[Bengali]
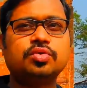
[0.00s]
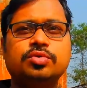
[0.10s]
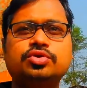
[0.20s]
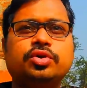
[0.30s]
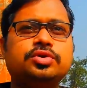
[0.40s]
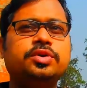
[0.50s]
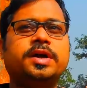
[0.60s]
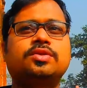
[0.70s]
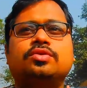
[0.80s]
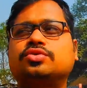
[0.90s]
সমস্ত কিছু
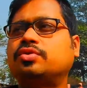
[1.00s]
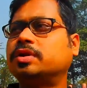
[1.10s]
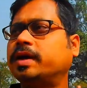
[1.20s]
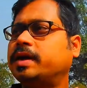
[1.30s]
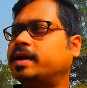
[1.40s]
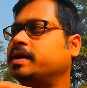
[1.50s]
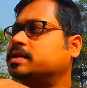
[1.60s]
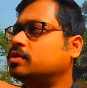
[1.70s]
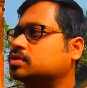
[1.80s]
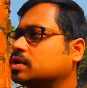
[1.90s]
এখানে ধ্বংস করে দেয় এখানে
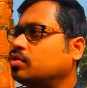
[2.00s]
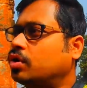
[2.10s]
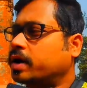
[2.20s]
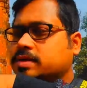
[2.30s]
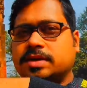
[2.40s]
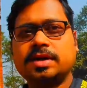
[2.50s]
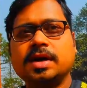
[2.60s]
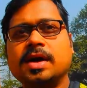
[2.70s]
ইসাই ঘোষের গড় আছে